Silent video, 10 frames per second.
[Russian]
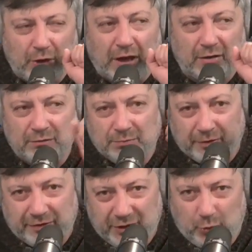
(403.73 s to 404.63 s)
как
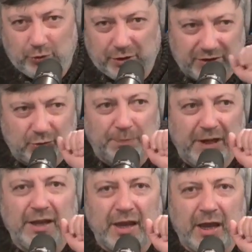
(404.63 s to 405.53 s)
проводить
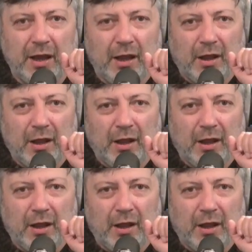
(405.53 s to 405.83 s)
контрнаступление.